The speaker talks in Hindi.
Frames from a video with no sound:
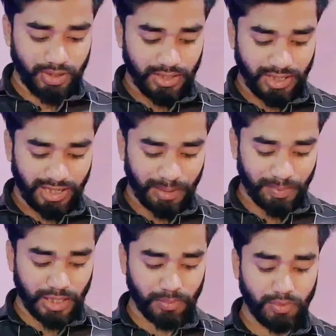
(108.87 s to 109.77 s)
क्लिक करने के
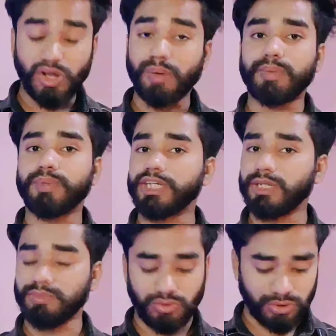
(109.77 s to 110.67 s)
बाद आप लोगों को यहाँ पर
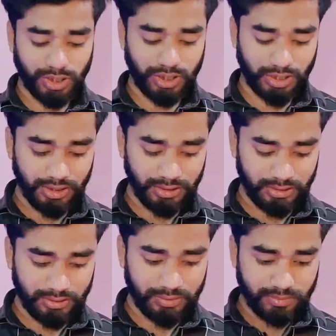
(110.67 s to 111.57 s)
पेटीएम चूज़ कर लेना है
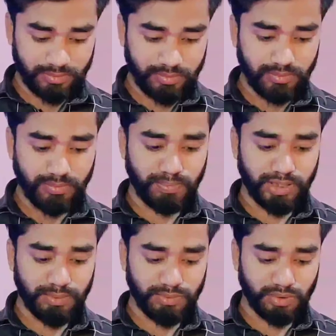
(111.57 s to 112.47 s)

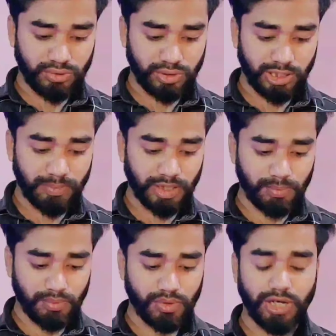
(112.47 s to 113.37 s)
पेटीएम चॉइस करने के बाद
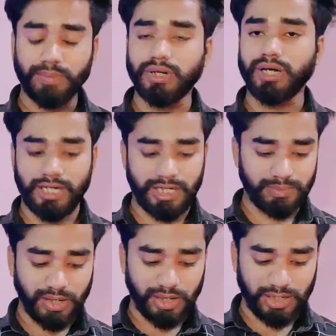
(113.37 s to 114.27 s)
आप लोगों को यहाँ पर एड्रेस
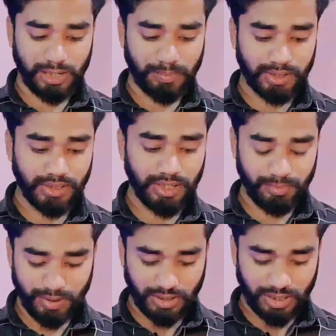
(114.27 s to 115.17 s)
वगैरह खिलाफ कर देना
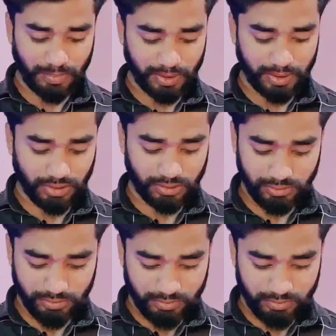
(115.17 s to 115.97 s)
है मैं खिलाफ कर देता हूँ